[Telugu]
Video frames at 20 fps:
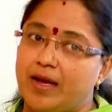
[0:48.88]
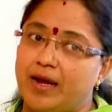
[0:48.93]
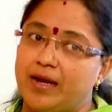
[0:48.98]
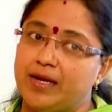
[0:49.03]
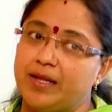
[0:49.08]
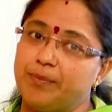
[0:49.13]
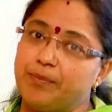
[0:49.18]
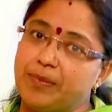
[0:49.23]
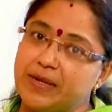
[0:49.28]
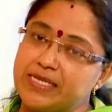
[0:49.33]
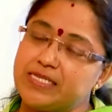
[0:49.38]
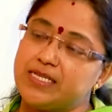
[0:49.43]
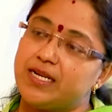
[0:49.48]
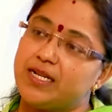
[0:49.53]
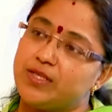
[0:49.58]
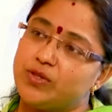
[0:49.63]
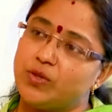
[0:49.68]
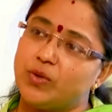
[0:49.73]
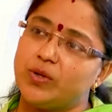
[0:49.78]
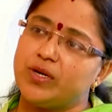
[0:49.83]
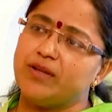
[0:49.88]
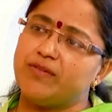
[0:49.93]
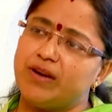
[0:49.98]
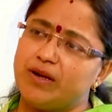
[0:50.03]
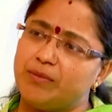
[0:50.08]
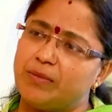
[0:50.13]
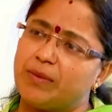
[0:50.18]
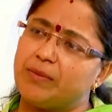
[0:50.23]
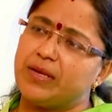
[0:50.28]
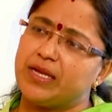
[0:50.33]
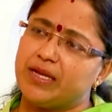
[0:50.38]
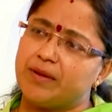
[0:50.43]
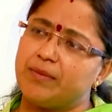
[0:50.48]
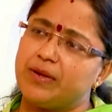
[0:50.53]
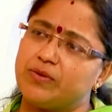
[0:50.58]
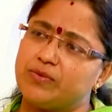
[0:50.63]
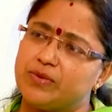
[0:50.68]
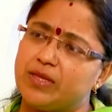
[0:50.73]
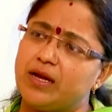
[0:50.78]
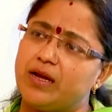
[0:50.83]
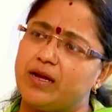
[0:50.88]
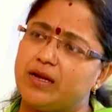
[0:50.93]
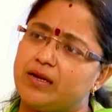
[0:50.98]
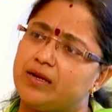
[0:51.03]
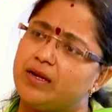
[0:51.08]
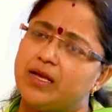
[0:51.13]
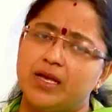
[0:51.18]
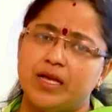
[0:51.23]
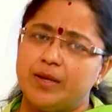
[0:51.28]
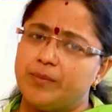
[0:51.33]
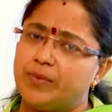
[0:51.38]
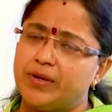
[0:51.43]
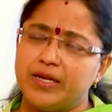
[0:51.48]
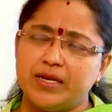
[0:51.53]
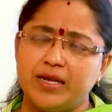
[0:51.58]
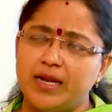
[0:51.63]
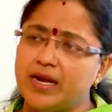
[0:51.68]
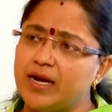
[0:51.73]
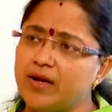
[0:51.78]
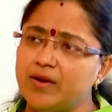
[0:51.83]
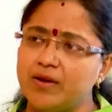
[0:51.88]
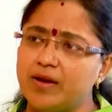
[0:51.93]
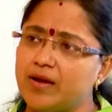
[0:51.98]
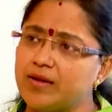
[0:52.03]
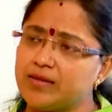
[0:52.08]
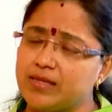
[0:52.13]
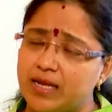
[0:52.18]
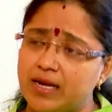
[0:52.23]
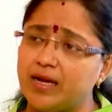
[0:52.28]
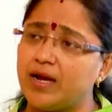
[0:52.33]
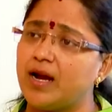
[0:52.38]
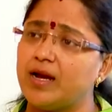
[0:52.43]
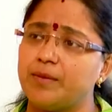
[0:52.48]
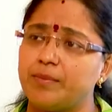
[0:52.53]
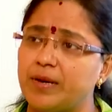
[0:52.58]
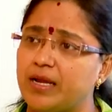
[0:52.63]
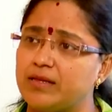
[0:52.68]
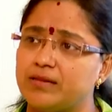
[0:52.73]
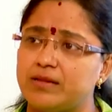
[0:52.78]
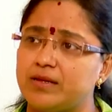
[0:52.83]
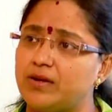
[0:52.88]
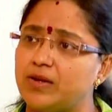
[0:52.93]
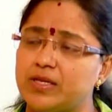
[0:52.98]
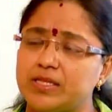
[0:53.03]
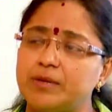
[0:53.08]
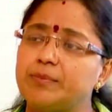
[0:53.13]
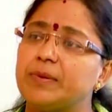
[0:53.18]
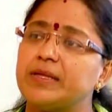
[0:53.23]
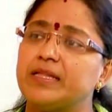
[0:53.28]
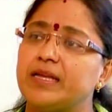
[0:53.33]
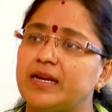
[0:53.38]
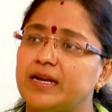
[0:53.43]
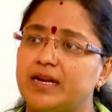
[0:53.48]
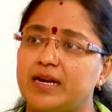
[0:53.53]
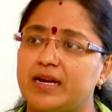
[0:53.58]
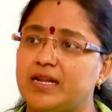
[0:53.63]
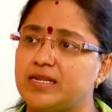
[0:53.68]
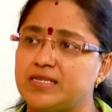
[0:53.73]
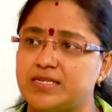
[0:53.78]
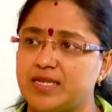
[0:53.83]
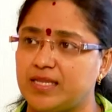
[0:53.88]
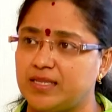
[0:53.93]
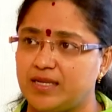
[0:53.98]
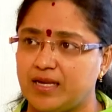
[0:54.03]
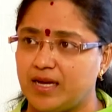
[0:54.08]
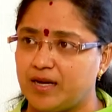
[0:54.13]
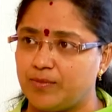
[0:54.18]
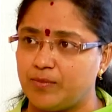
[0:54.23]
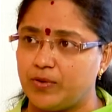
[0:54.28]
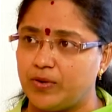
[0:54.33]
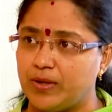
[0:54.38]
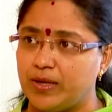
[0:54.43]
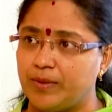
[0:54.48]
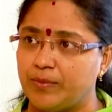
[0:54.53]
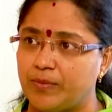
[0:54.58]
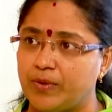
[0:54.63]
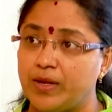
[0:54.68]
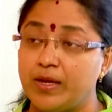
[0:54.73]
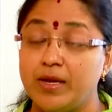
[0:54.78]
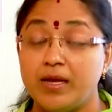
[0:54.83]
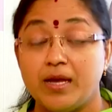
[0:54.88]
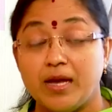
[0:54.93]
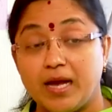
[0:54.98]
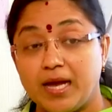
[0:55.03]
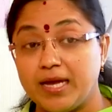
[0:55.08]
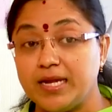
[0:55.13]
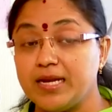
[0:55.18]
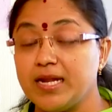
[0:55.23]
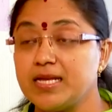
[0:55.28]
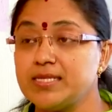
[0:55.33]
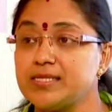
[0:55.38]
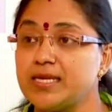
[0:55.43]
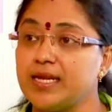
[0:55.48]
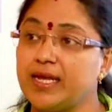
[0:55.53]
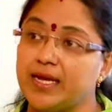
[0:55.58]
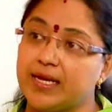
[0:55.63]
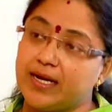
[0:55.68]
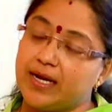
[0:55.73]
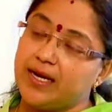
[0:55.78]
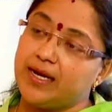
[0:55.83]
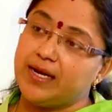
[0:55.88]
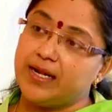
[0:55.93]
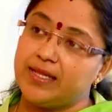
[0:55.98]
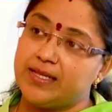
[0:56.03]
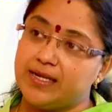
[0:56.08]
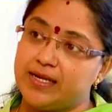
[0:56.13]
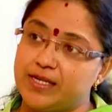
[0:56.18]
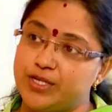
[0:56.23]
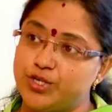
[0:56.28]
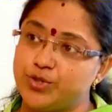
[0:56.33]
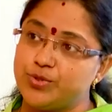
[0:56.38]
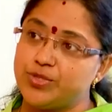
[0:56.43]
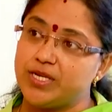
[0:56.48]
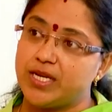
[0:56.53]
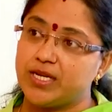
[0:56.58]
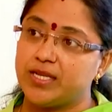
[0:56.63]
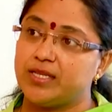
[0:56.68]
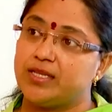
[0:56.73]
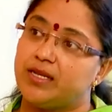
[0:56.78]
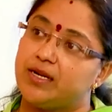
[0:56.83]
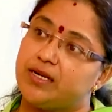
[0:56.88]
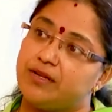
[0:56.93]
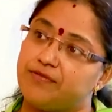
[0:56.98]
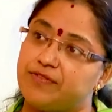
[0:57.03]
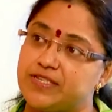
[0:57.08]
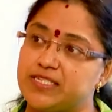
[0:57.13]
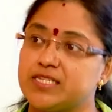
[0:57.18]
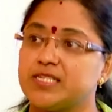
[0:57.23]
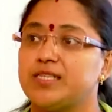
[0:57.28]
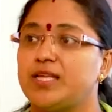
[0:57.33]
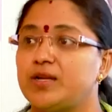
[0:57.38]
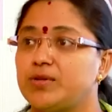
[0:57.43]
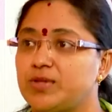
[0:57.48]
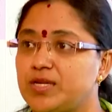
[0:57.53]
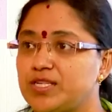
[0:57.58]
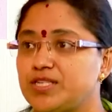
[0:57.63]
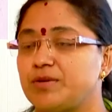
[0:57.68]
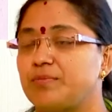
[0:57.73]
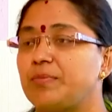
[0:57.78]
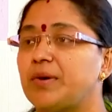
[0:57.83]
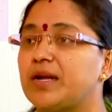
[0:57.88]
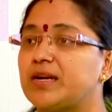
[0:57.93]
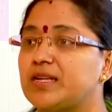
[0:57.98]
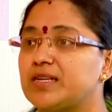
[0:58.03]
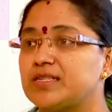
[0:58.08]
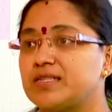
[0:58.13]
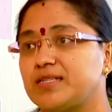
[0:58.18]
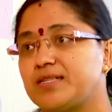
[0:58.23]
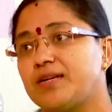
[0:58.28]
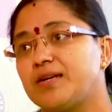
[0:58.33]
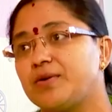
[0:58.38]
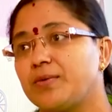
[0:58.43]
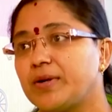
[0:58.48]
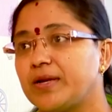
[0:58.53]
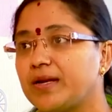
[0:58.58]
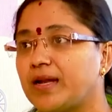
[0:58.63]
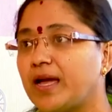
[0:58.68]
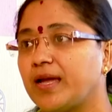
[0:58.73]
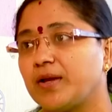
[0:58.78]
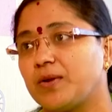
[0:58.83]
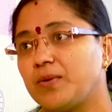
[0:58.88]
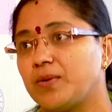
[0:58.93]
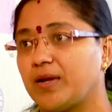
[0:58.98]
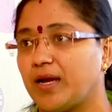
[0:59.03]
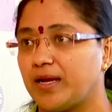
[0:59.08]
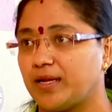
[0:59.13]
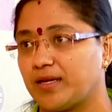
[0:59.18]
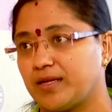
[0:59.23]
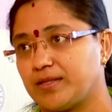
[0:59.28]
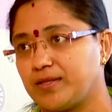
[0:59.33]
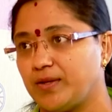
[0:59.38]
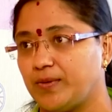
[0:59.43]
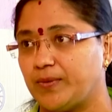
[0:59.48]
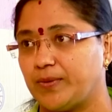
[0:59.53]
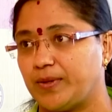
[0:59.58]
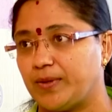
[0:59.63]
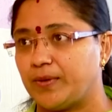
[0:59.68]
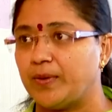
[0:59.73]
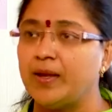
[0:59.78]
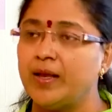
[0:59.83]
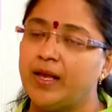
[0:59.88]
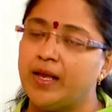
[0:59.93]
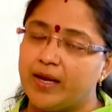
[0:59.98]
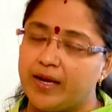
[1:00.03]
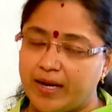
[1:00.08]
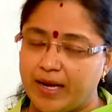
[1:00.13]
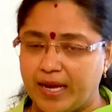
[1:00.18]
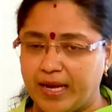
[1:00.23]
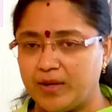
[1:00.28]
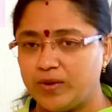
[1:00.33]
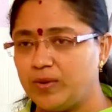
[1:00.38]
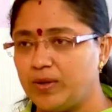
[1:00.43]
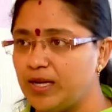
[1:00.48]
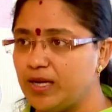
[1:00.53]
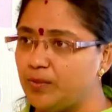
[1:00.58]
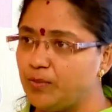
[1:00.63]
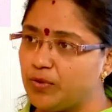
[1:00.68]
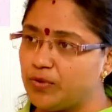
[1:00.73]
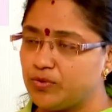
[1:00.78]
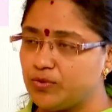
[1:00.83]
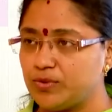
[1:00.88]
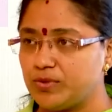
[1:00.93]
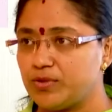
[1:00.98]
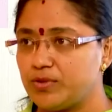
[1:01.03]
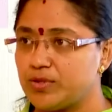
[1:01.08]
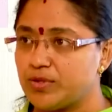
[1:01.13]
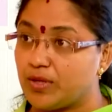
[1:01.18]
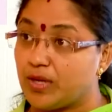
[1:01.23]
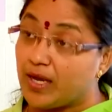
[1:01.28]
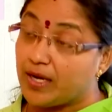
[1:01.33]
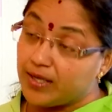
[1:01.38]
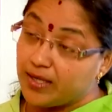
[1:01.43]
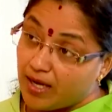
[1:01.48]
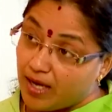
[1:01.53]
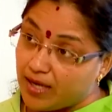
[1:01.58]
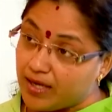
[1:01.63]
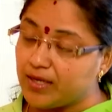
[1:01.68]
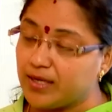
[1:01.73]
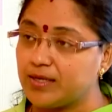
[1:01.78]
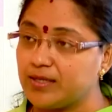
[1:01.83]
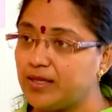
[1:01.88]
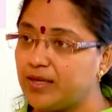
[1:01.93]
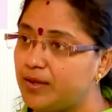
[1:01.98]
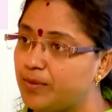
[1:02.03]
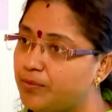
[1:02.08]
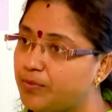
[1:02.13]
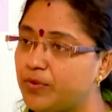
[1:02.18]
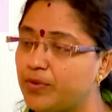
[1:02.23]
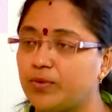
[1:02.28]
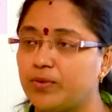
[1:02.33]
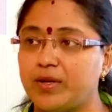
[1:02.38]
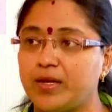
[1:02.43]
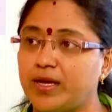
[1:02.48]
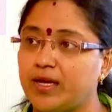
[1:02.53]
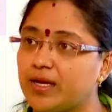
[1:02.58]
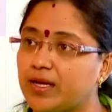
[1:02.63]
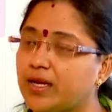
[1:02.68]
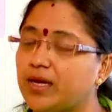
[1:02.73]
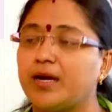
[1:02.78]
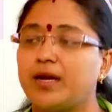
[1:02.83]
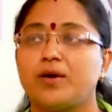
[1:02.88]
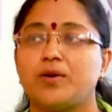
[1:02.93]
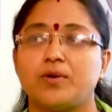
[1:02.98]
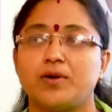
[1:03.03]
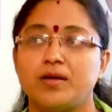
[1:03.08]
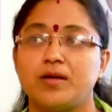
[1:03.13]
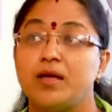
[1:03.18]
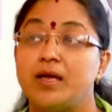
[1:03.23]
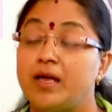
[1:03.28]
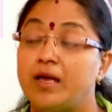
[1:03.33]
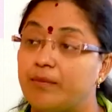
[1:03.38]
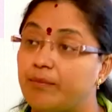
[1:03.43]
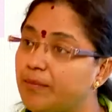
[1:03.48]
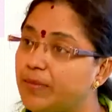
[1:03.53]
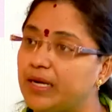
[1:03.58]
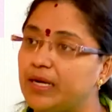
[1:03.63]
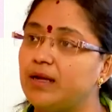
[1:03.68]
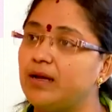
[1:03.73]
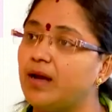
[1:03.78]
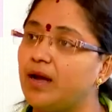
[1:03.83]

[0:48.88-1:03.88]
అంటే ప్రజలతోటి వాళ్ళు మమేకం అవుతా ఇప్పుడు ఇన్నేళ్లుగా తెలంగాణ ప్రాంతంలో అయితే పదిహేడేళ్ల నుంచి అధికారంలో లేము అయినా సరే ఎక్కడన్నా ఏదైనా ఇష్యూ జరిగింది అంటే ఫస్ట్ తెలుగుదేశం పార్టీకి చెందినటువంటి నాయకులు కార్యకర్తలు ఉంటారు నాయకులు వెళ్ళిపోతుంటారు కానీ కార్యకర్తలు ఎప్పుడు కూడా ఎక్కడ కూడా బెండ్